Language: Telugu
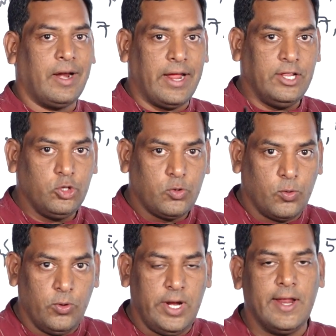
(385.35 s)
రైతు
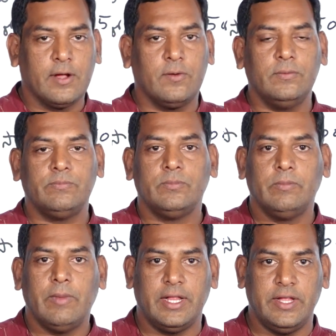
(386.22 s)
కూలీలకు
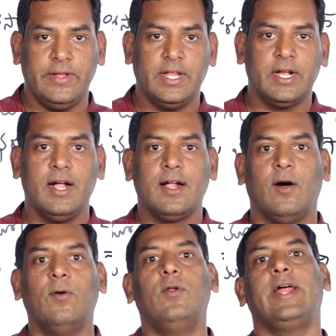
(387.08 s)
అదేవిధంగా
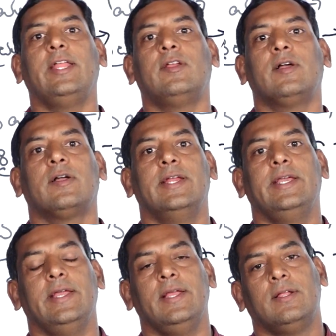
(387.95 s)
కౌలు రైతులకు అని